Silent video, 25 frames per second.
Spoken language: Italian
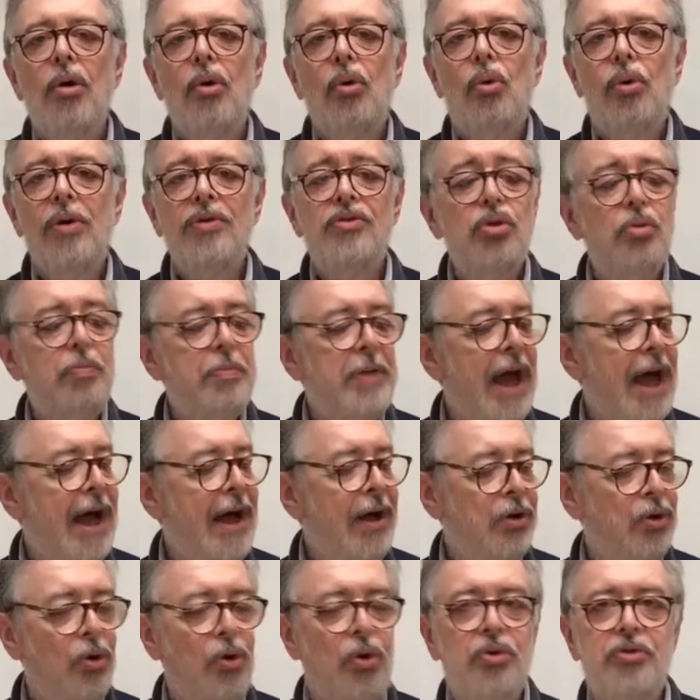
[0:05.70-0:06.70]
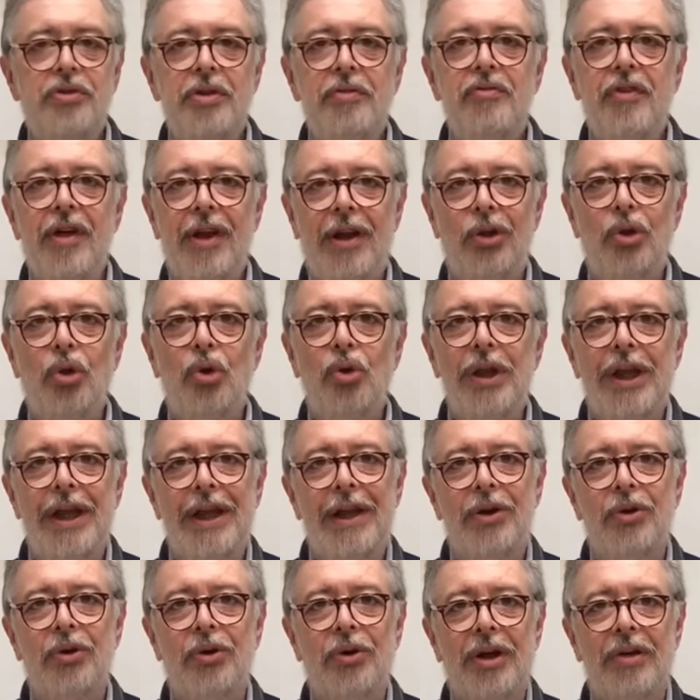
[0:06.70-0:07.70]
Questo bianco così
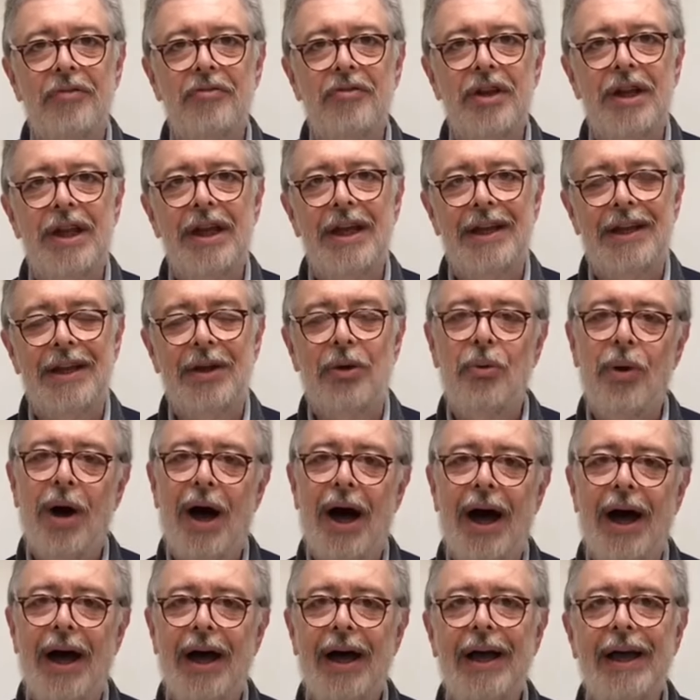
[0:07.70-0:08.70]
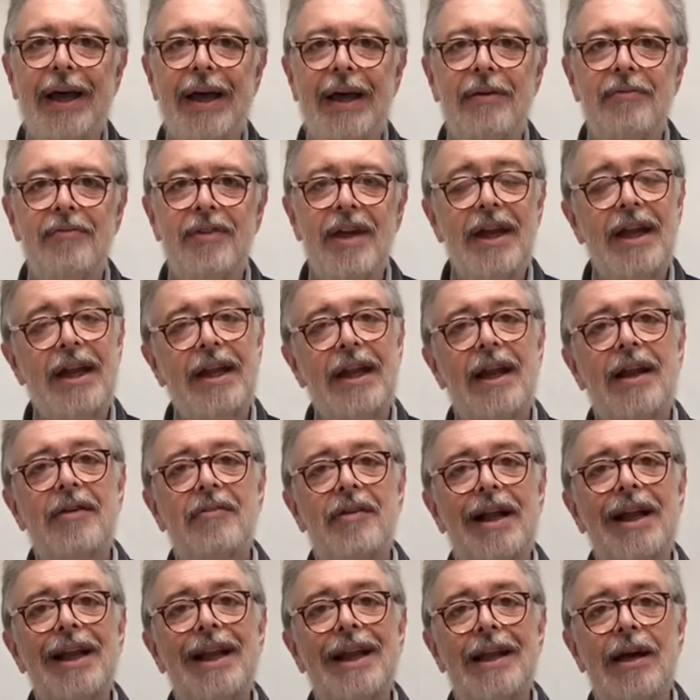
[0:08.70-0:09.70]
verdolino che vedete qua eh, viene dalla
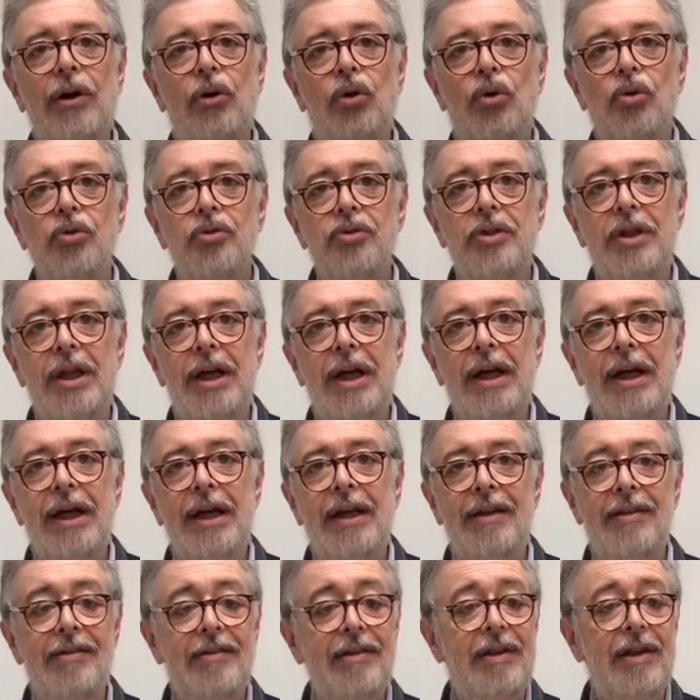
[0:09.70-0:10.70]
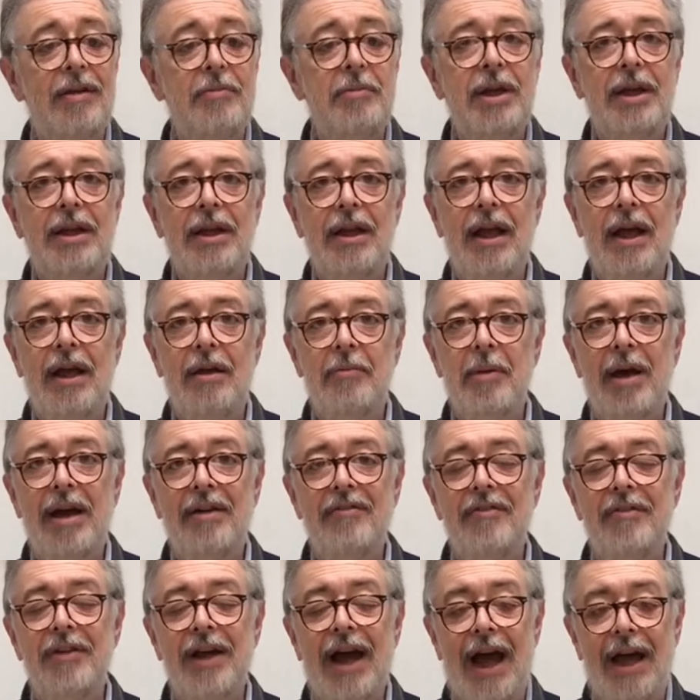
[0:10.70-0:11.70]
Valle d'Aosta ed esattamente da
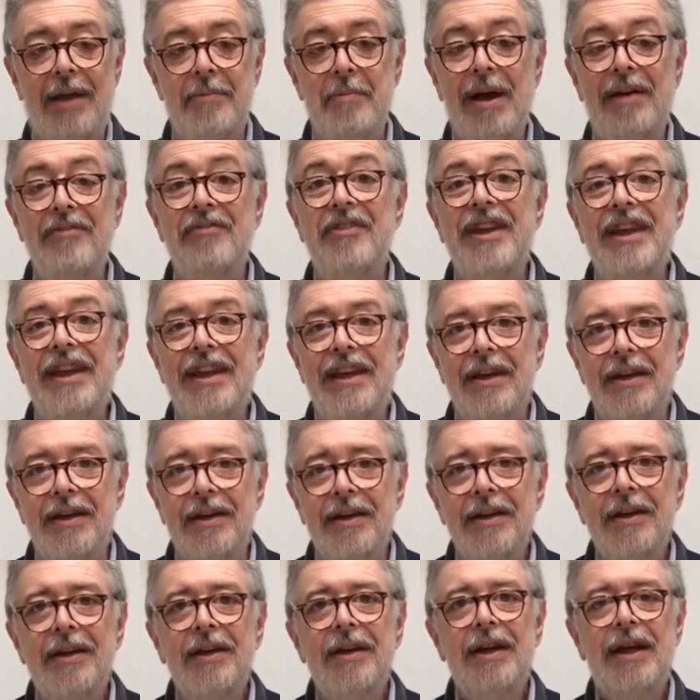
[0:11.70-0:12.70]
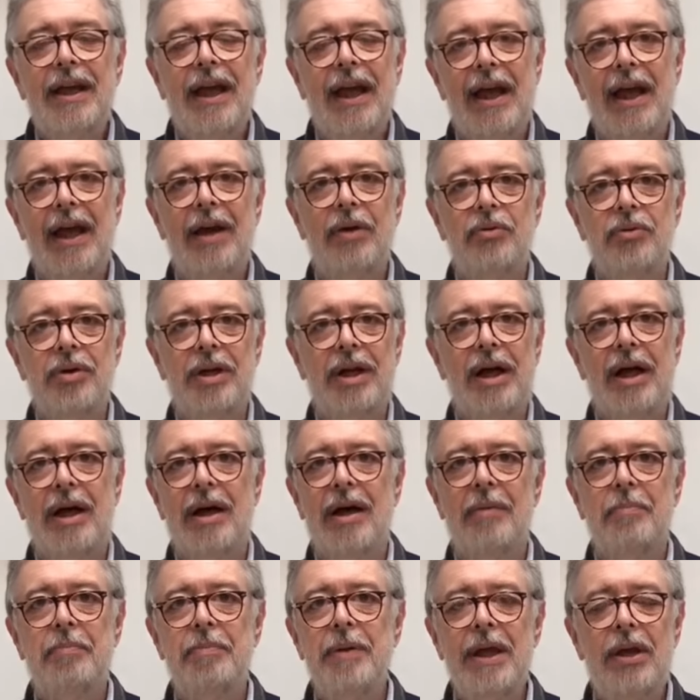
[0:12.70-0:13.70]
Aimavie, eh, che è
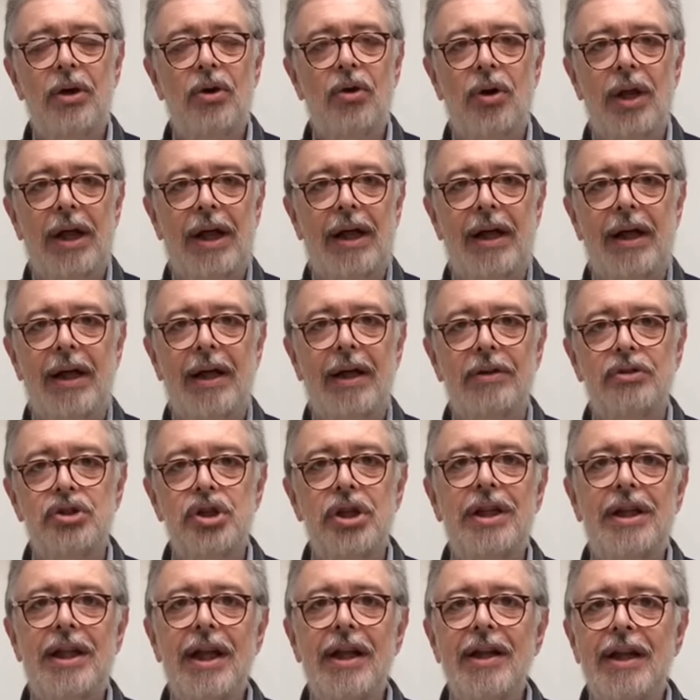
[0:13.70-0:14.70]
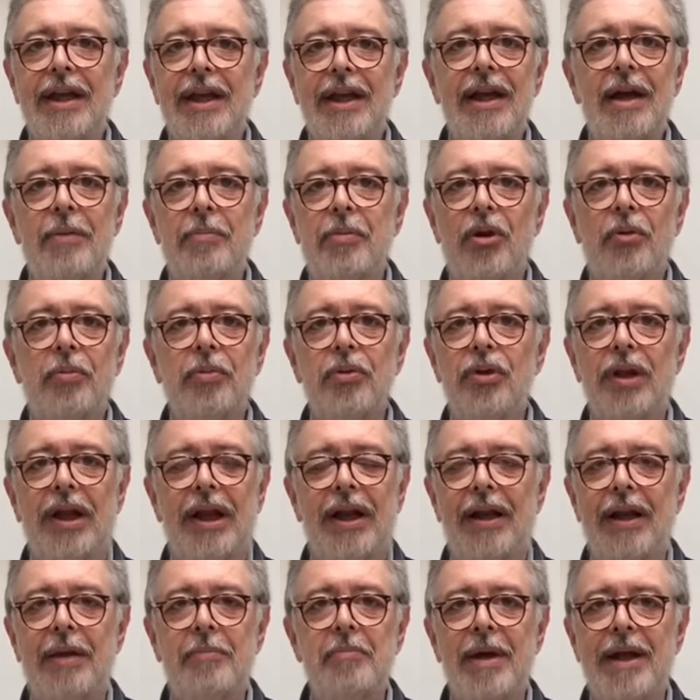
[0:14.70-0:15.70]
una piccola cittadina proprio
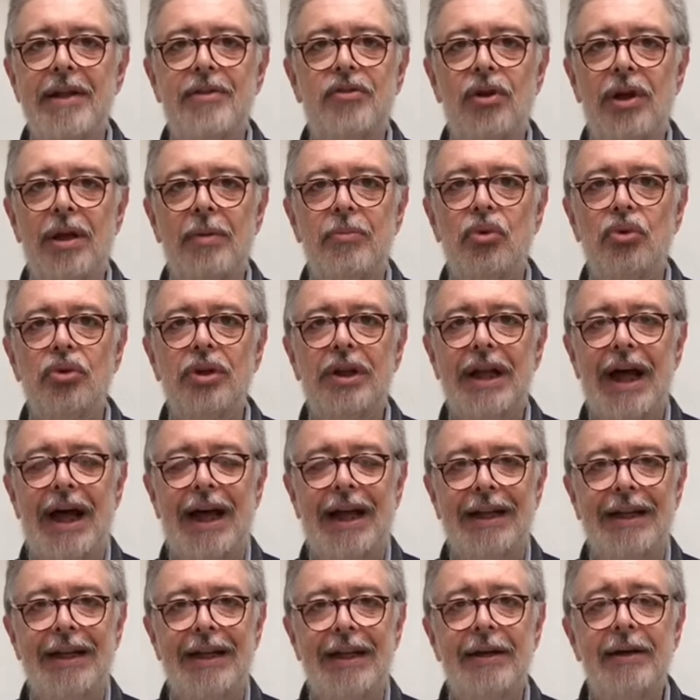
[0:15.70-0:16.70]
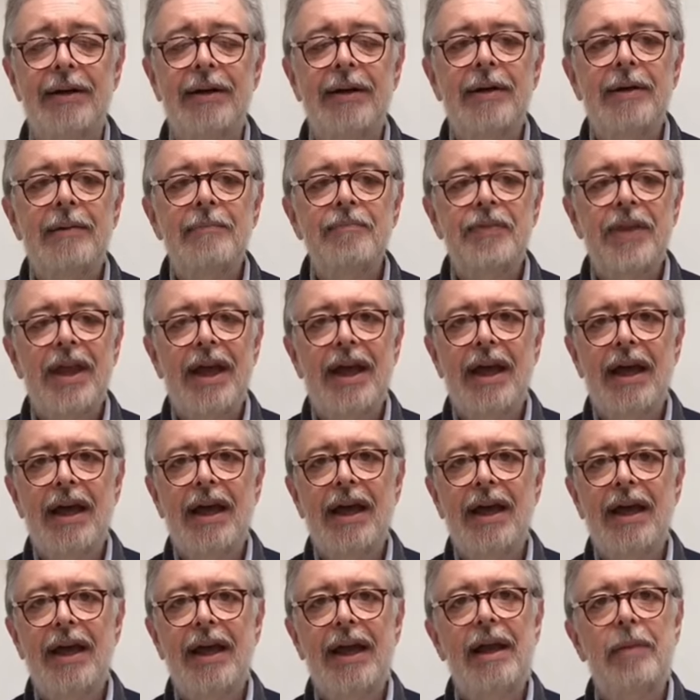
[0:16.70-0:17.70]
nel, in mezzo alle montagne
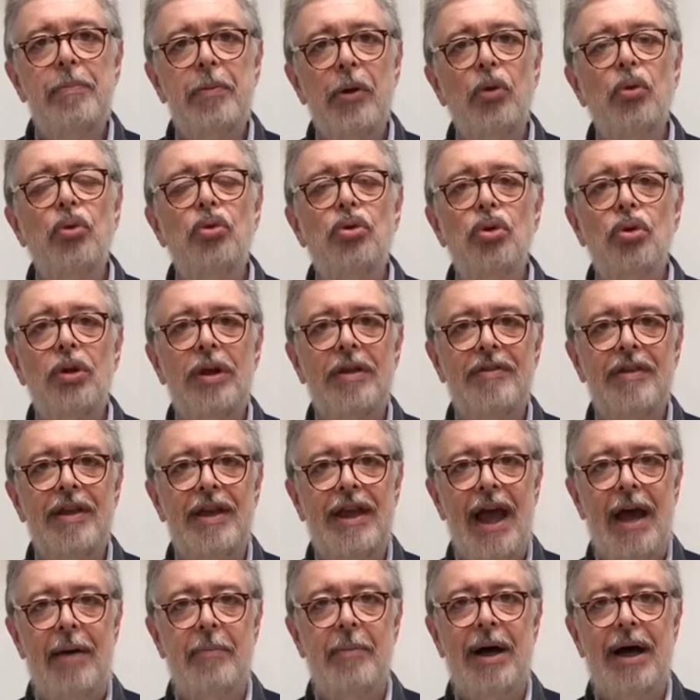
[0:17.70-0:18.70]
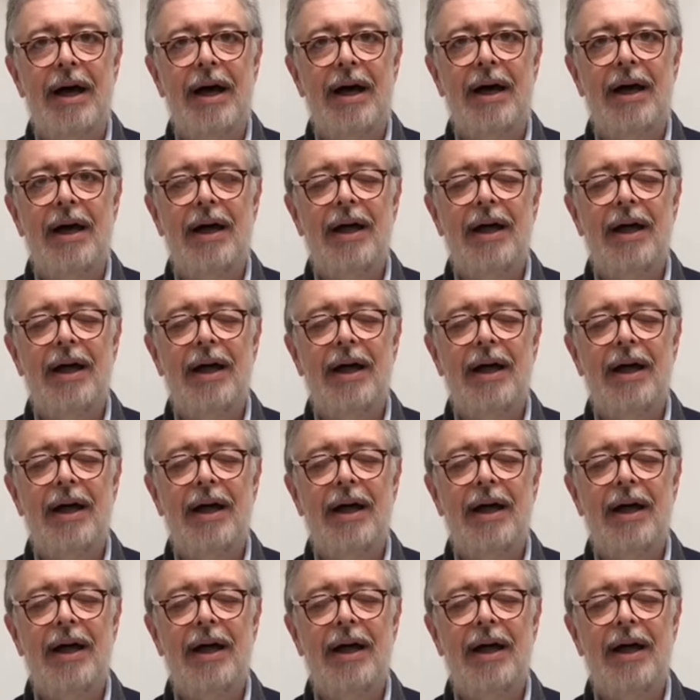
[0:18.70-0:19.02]
eh, il produttore si chiama